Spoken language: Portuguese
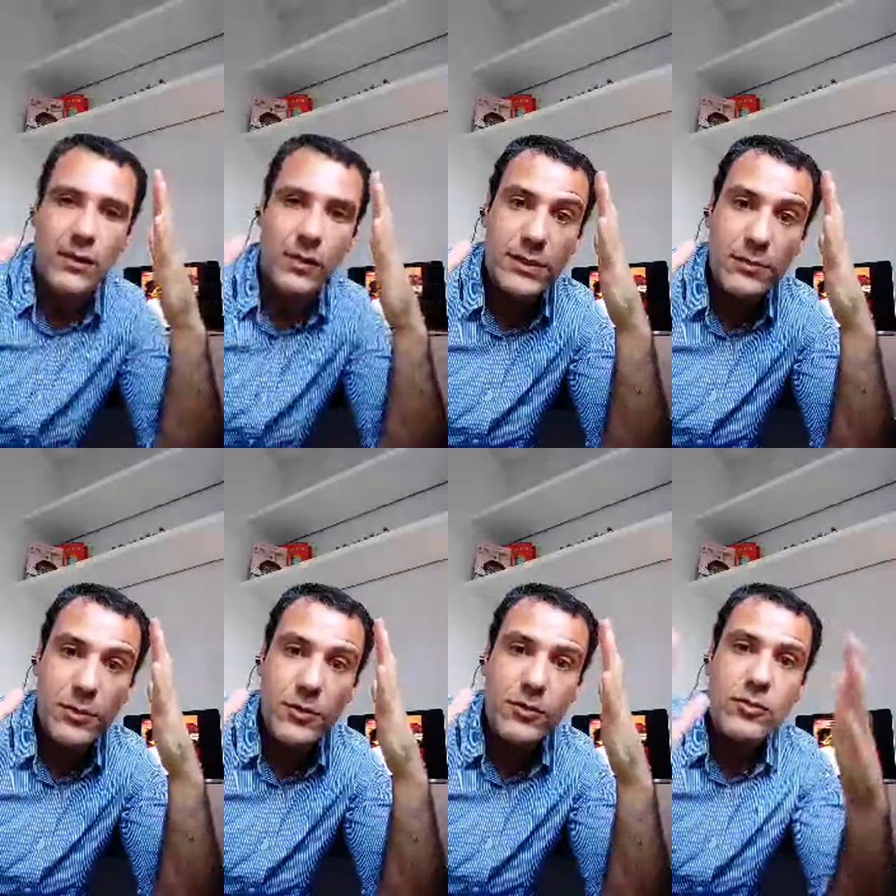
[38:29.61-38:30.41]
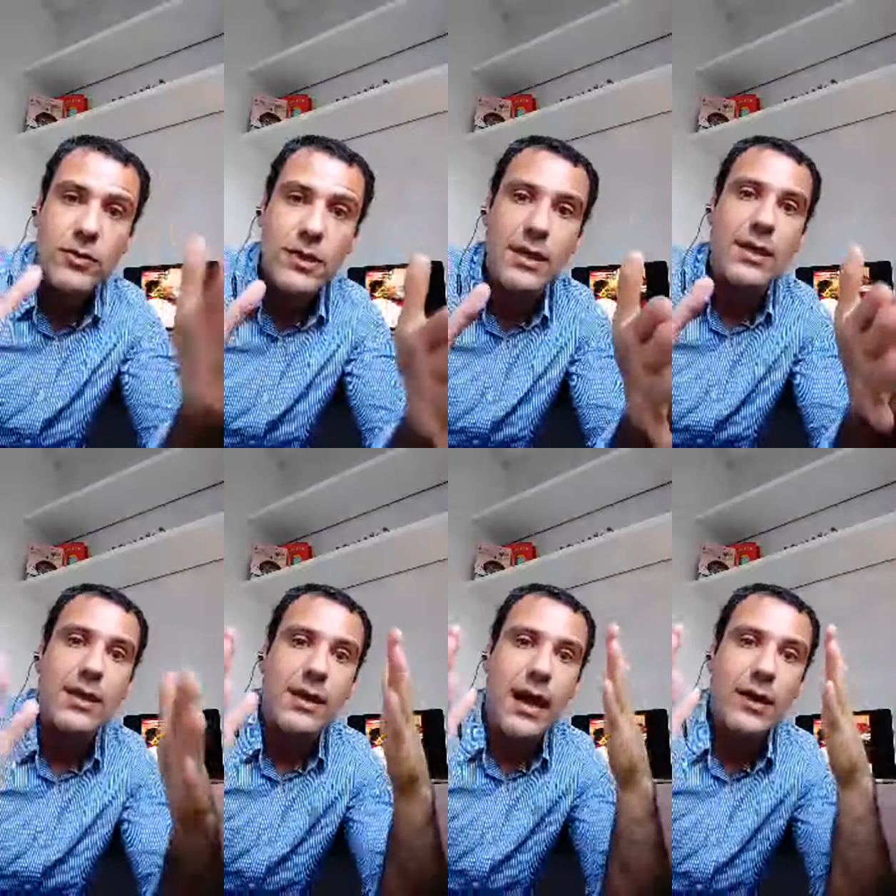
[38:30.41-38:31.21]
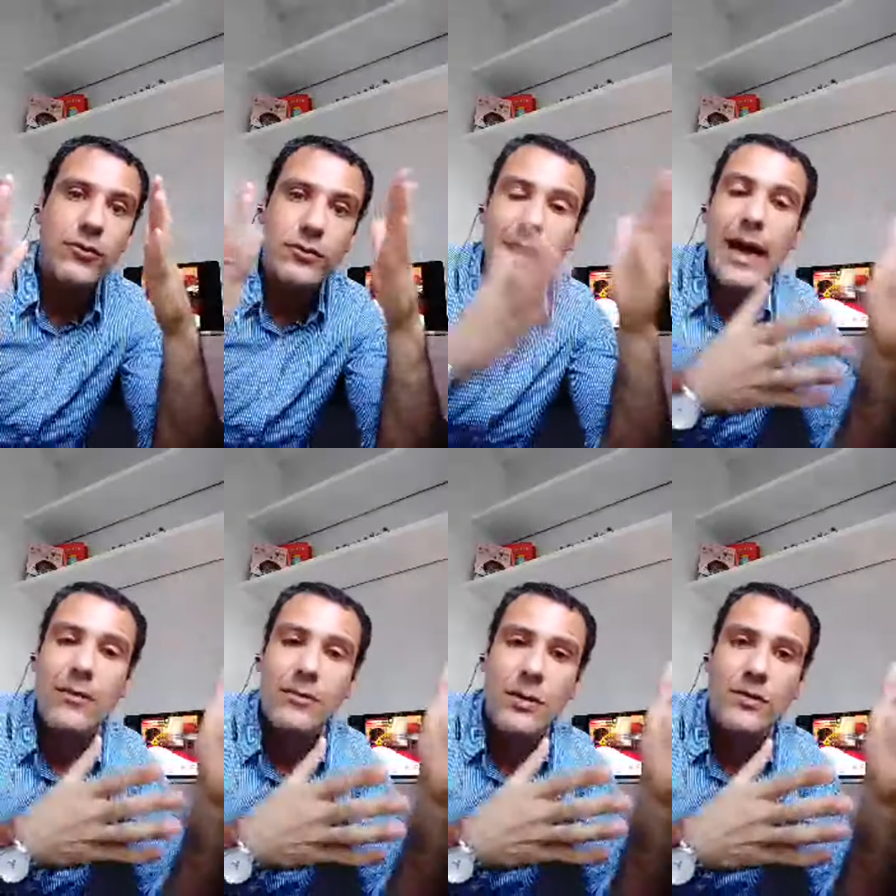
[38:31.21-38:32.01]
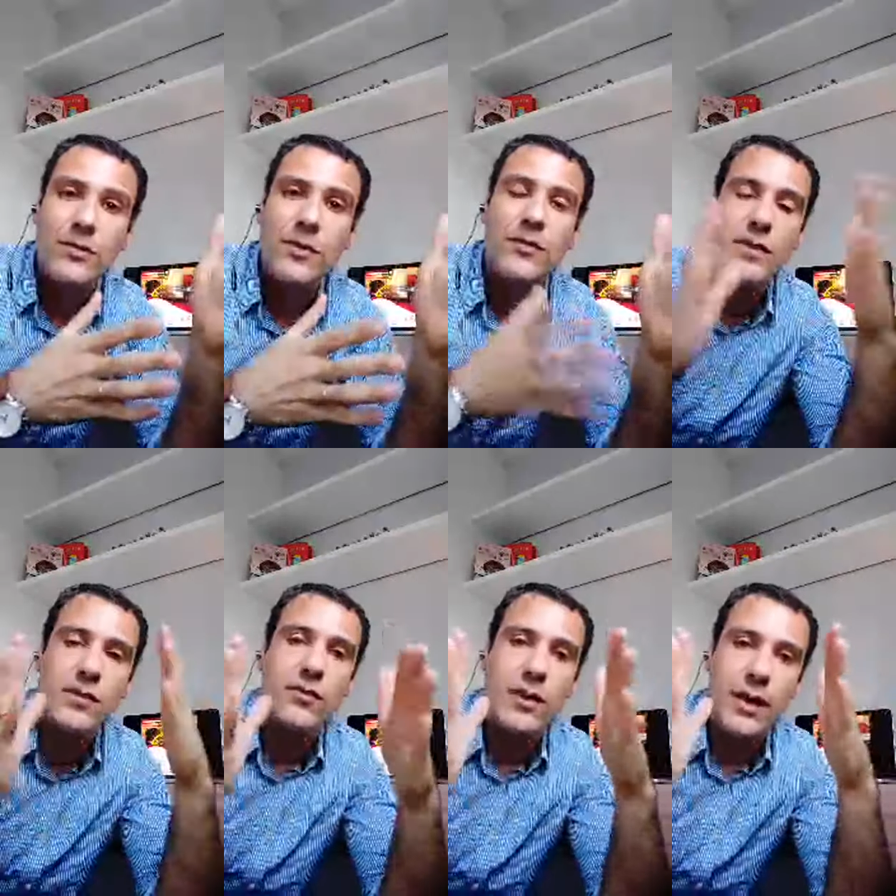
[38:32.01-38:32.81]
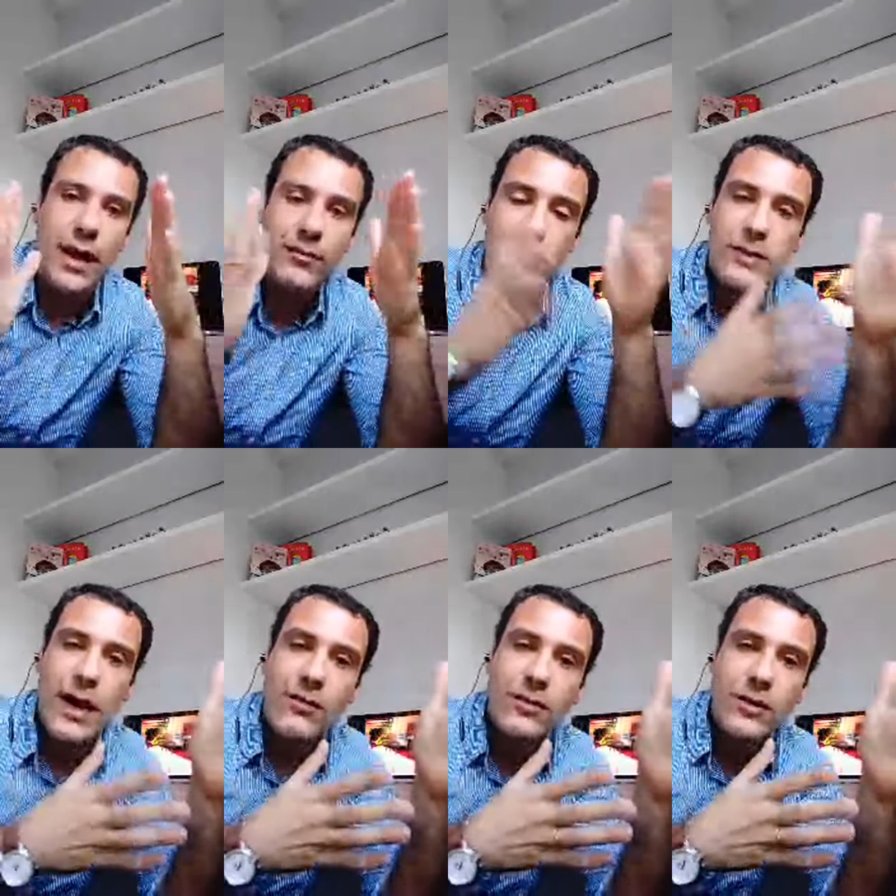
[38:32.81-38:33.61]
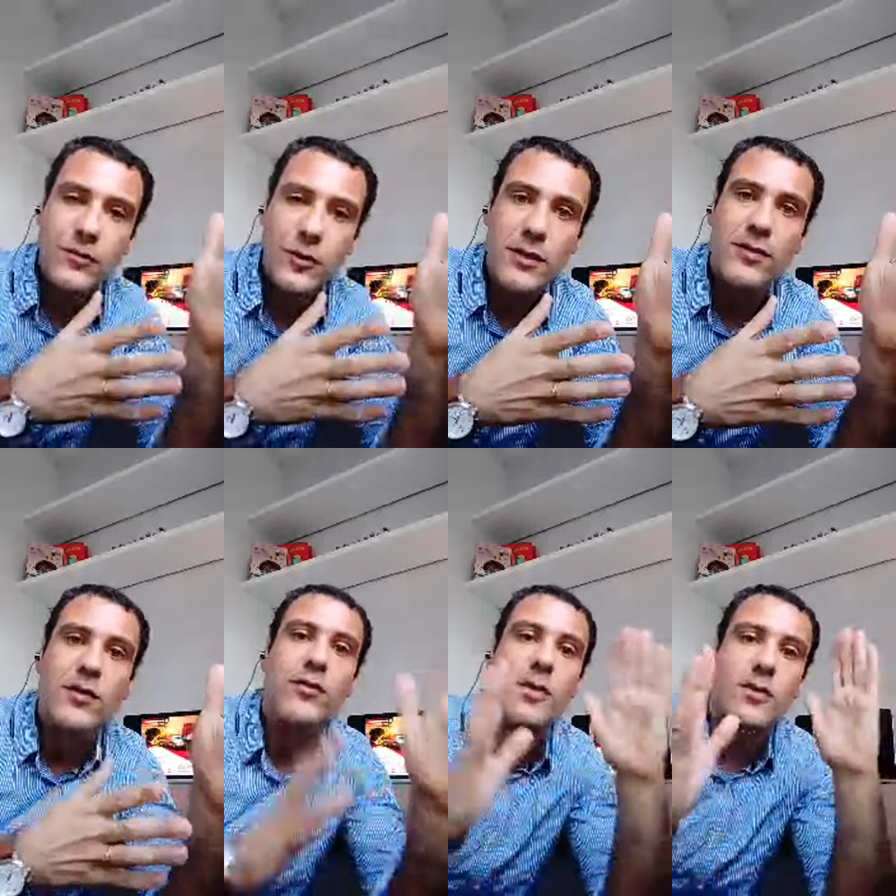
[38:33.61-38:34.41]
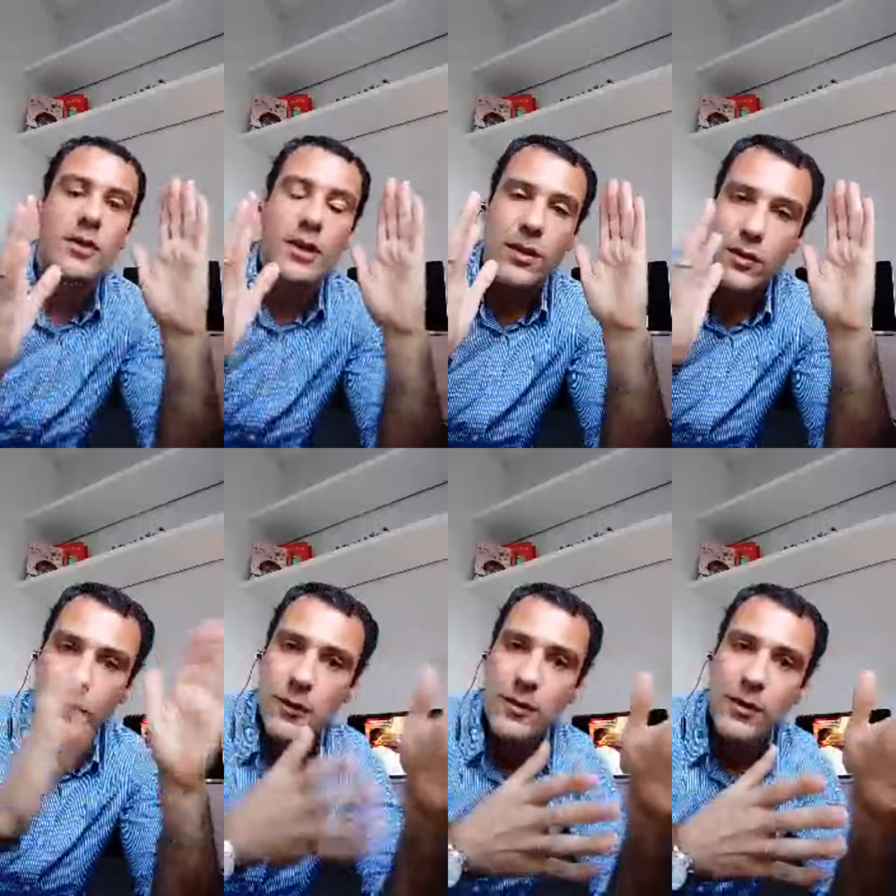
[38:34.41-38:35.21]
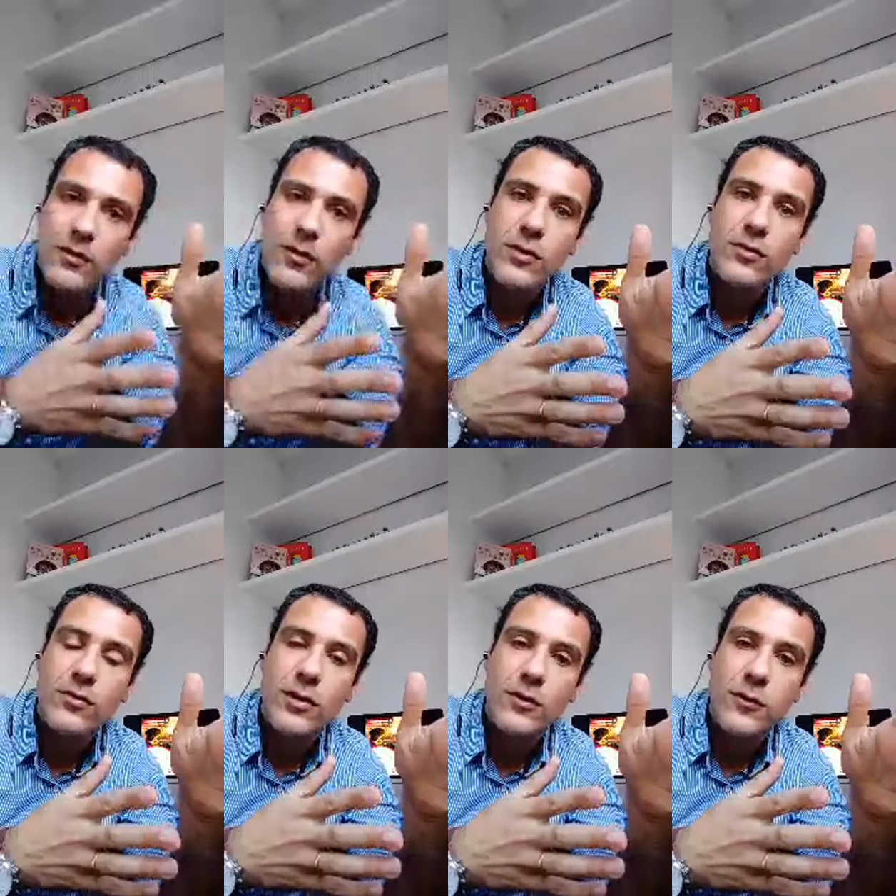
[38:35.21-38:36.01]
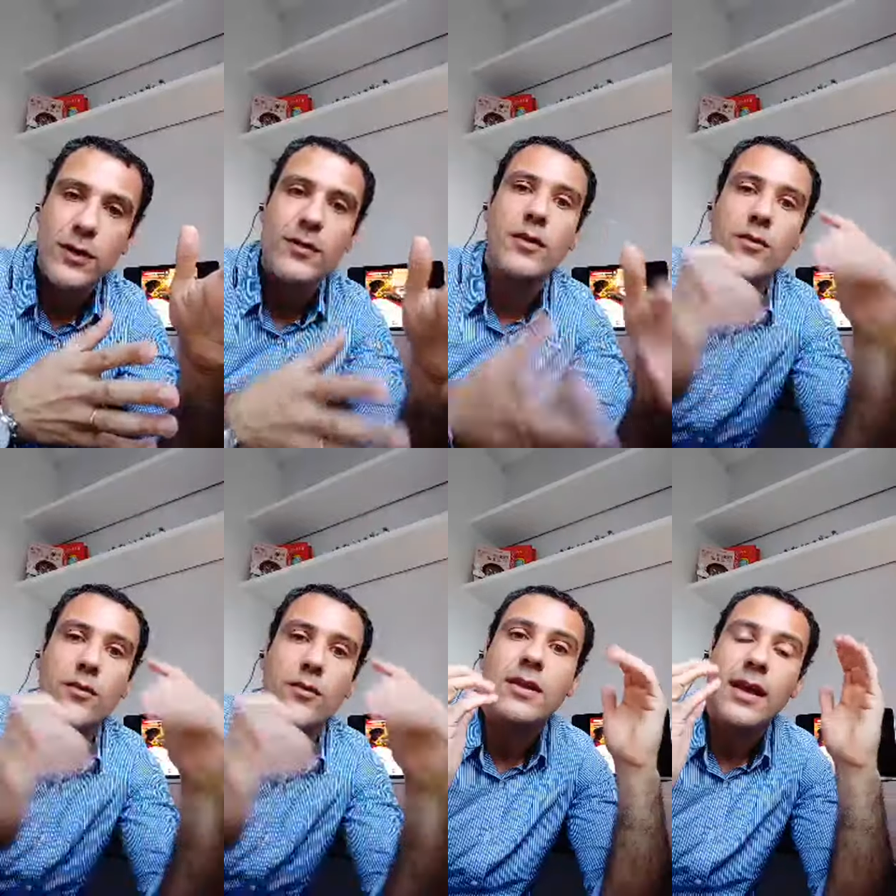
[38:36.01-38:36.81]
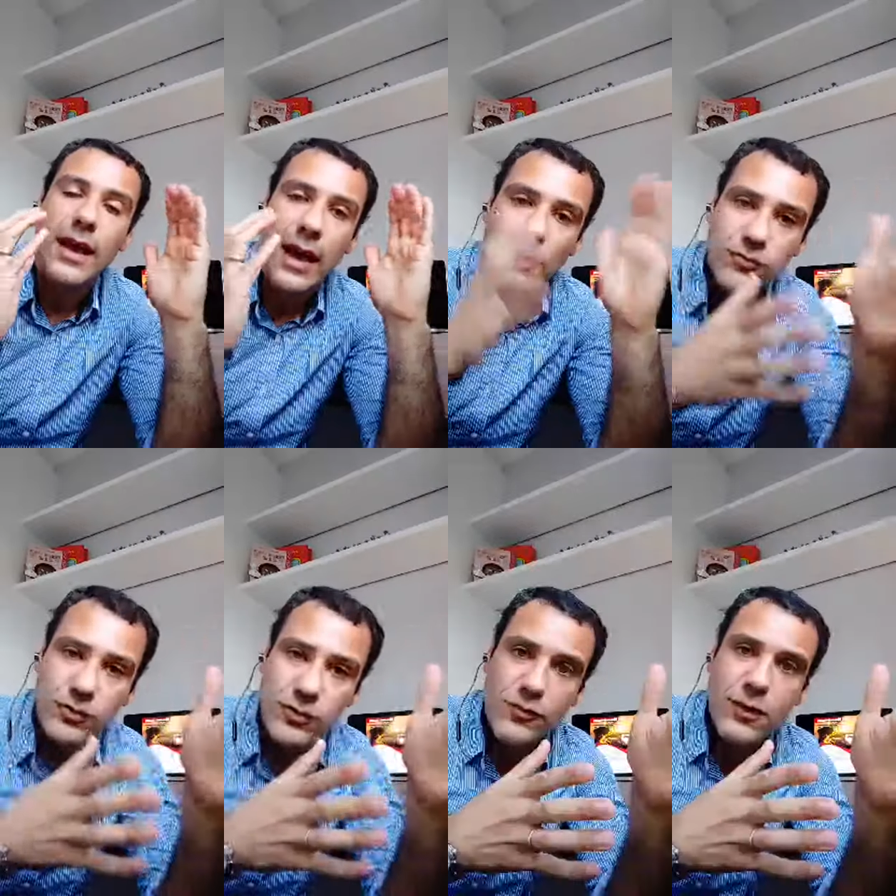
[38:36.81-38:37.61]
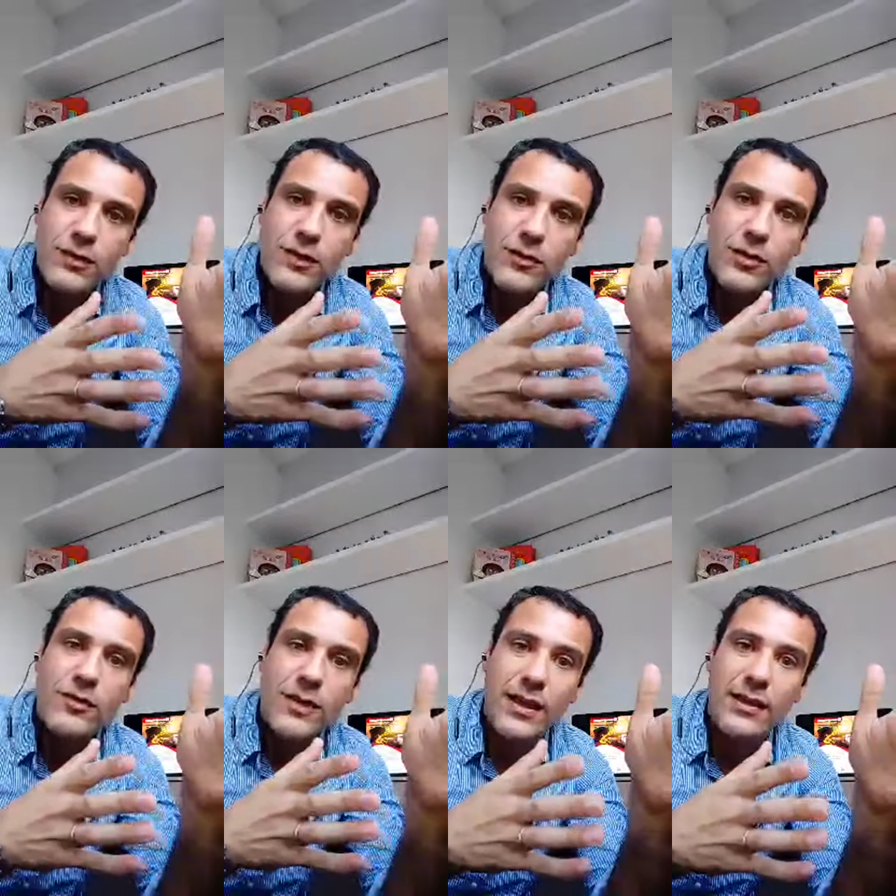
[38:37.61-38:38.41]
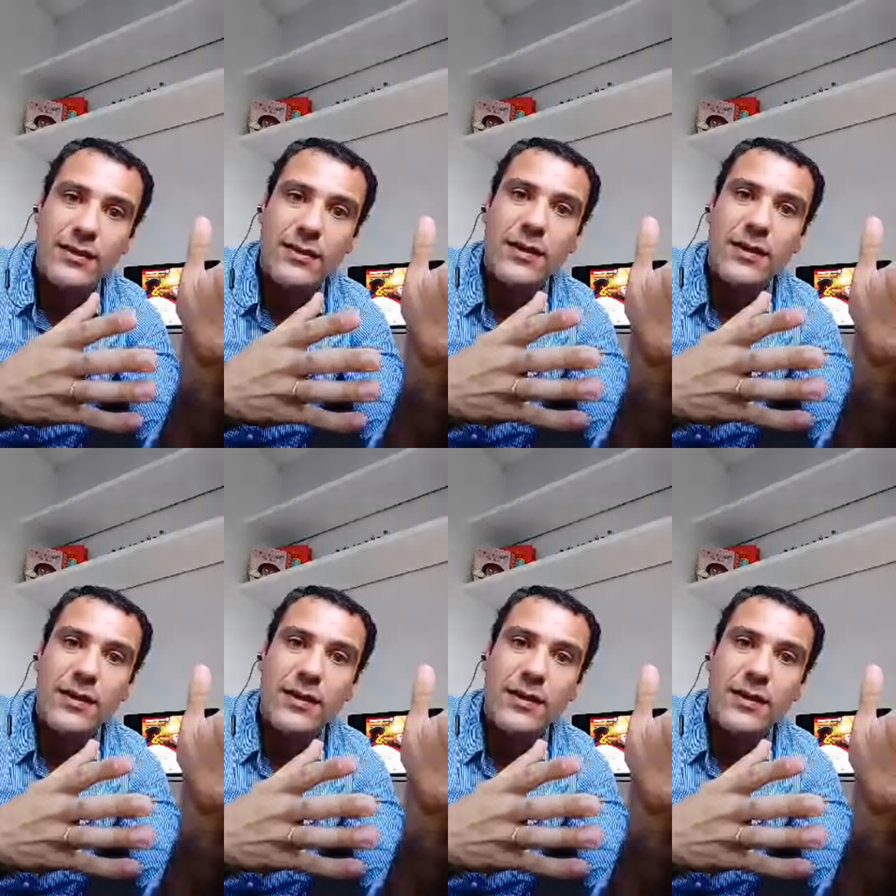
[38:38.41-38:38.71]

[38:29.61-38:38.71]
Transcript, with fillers: nós temos que nos unir, ajudar os nossos vizinhos, ajudar os nossos fornecedores e os fornecedores dos nossos fornecedores ajudem os fornecedores deles.